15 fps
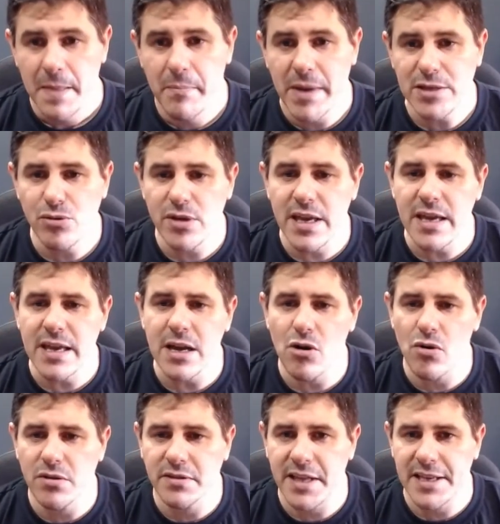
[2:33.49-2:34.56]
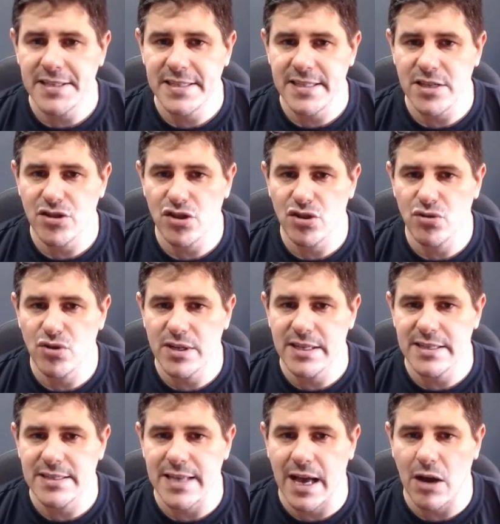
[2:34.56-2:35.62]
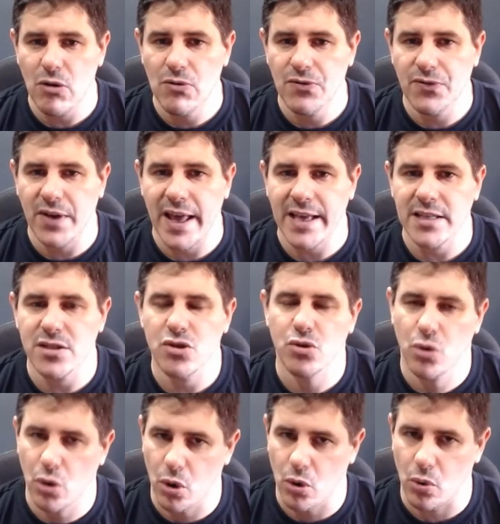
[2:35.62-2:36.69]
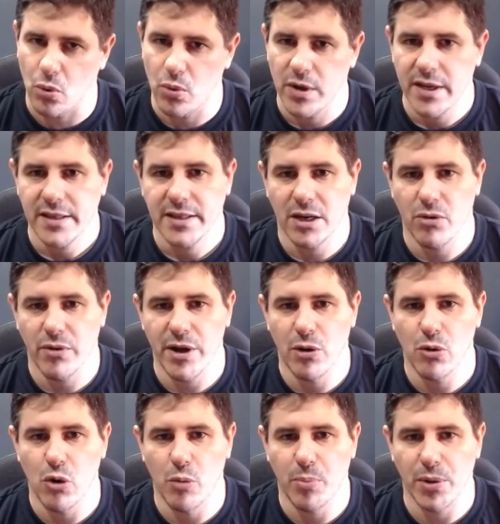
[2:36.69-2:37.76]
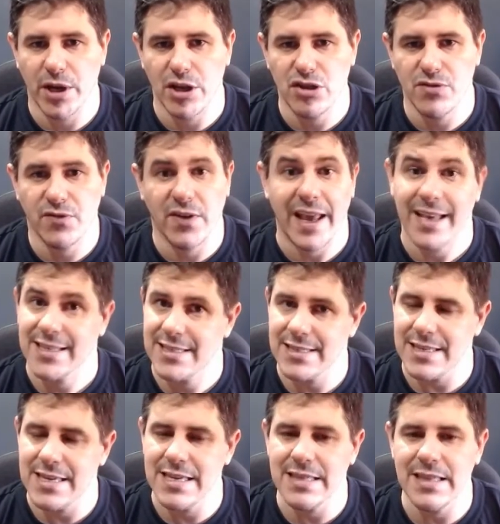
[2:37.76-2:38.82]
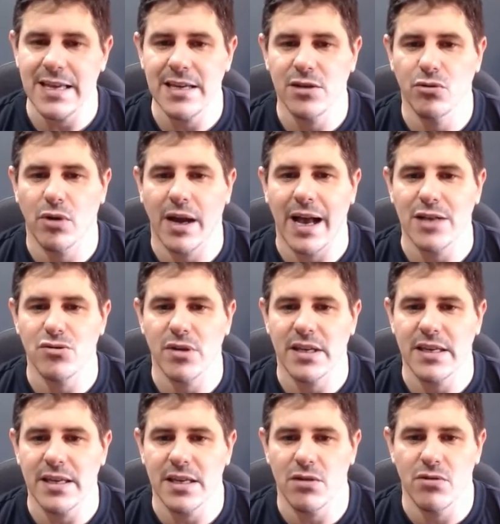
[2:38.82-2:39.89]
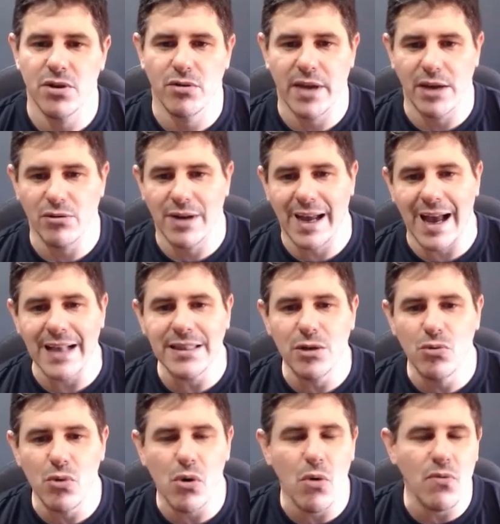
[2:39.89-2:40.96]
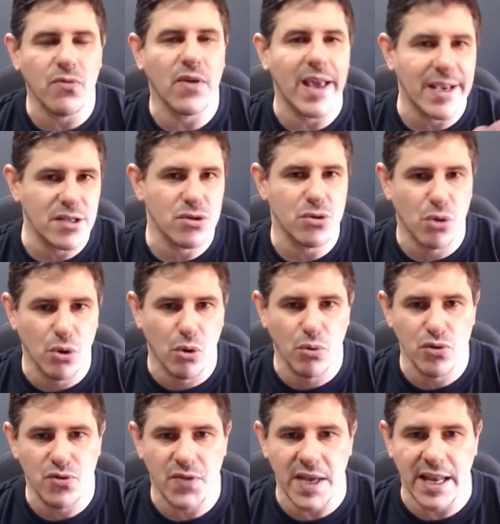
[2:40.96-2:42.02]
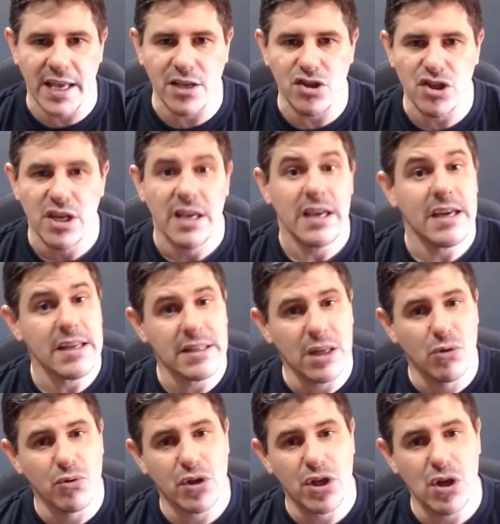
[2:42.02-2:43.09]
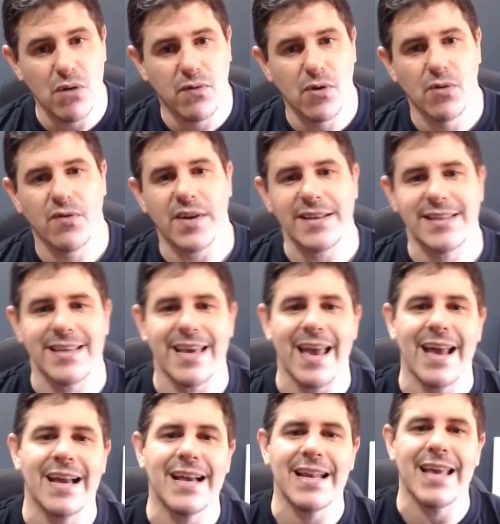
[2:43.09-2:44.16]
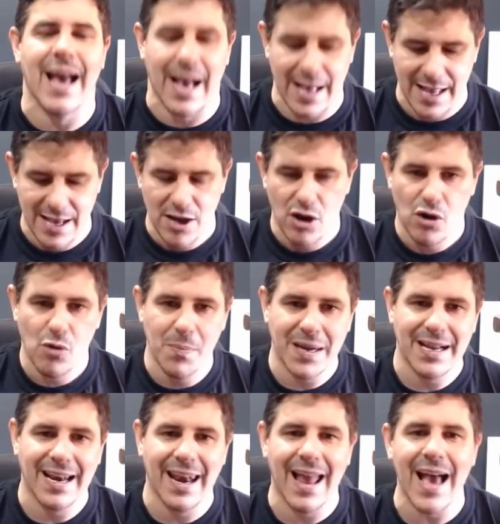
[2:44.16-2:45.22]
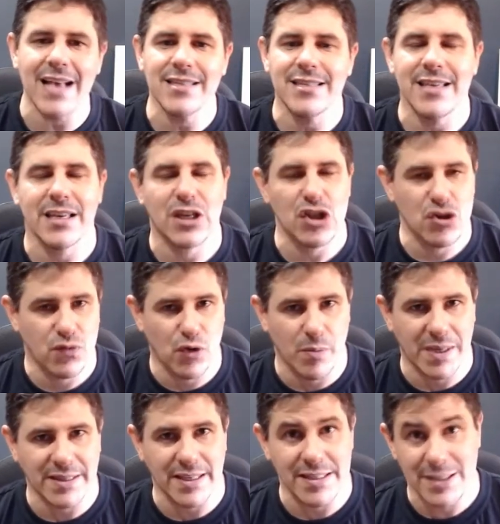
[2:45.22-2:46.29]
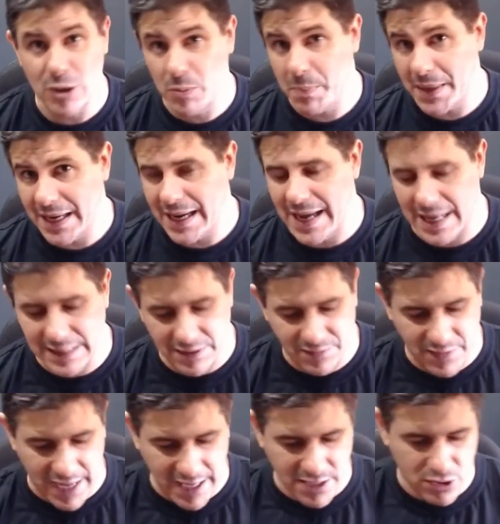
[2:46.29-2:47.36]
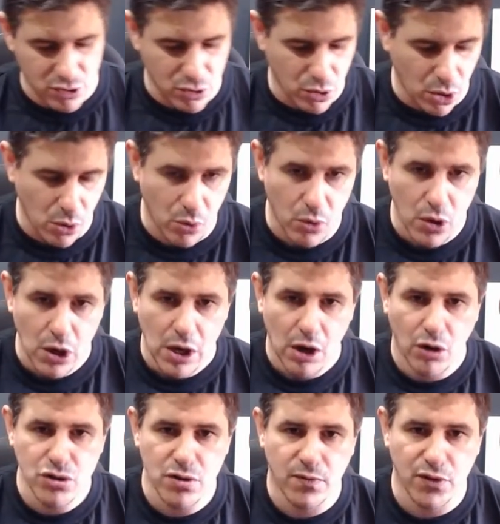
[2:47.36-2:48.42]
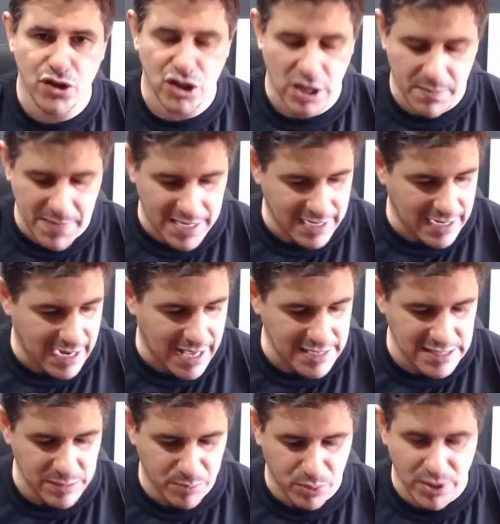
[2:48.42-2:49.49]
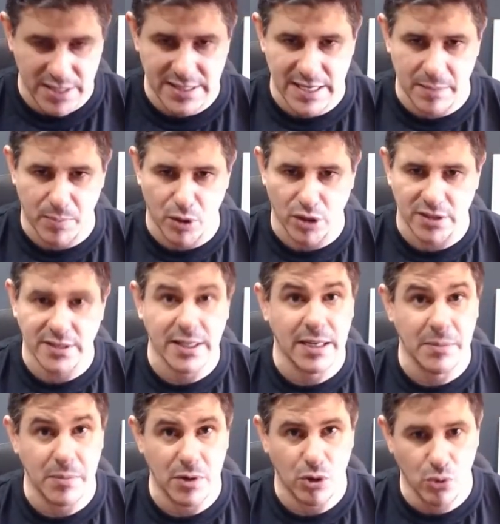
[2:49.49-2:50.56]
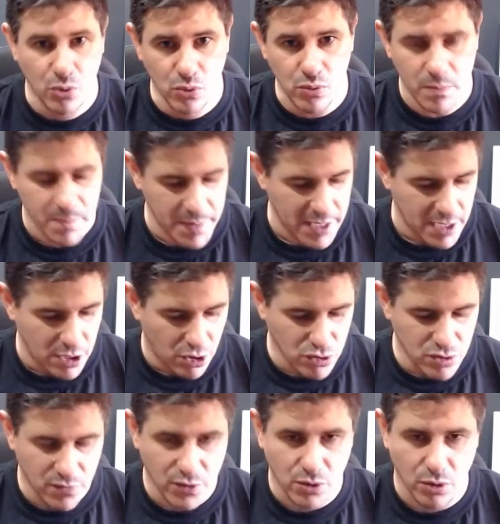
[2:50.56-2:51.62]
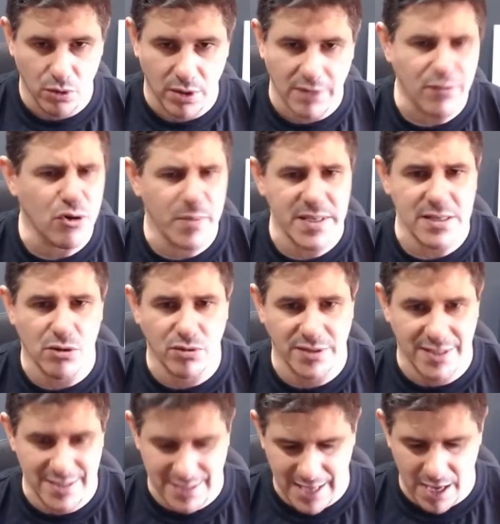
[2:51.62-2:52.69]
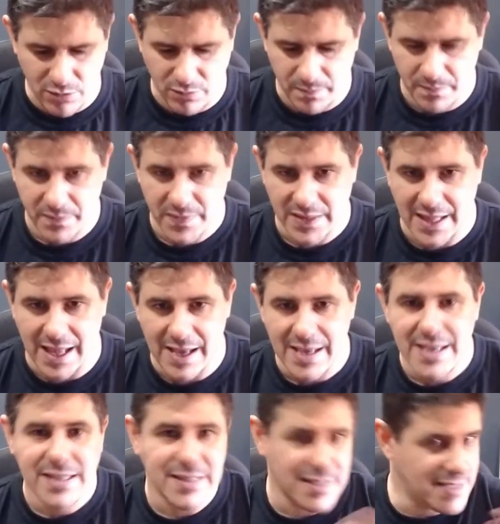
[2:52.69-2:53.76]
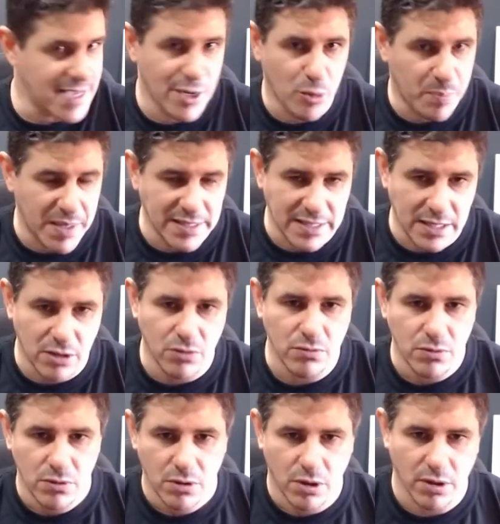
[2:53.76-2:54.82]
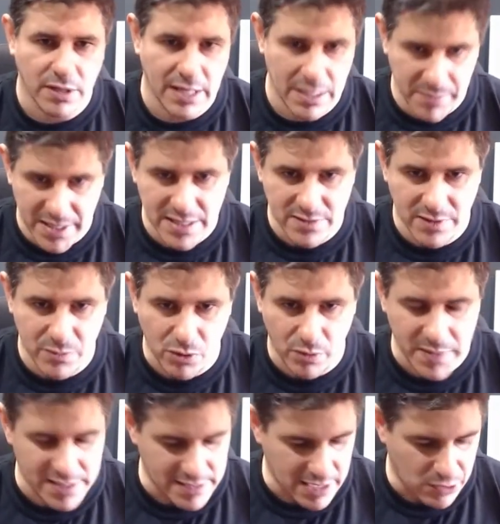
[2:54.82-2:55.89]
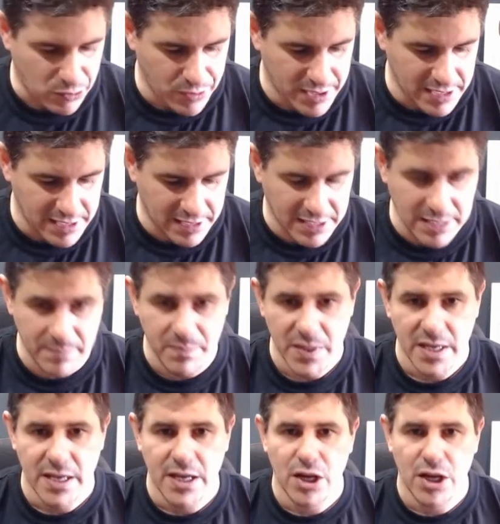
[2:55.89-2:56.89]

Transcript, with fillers: Mas o que, que acontece se a gente utilizar o Flex Grow? Então é um componente flex item e no caso aqui que eu, eu quero cada um com flex scroll diferente. Então o que eu vou fazer é criar uma classe aqui de formatação para cada flex grow, onde eu vou chamar a classe, por exemplo, tan tam1, onde eu vou colocar, eu vou começar com tam0, tá? 0 é o padrão, ok? Mas vamos começar com ele aqui.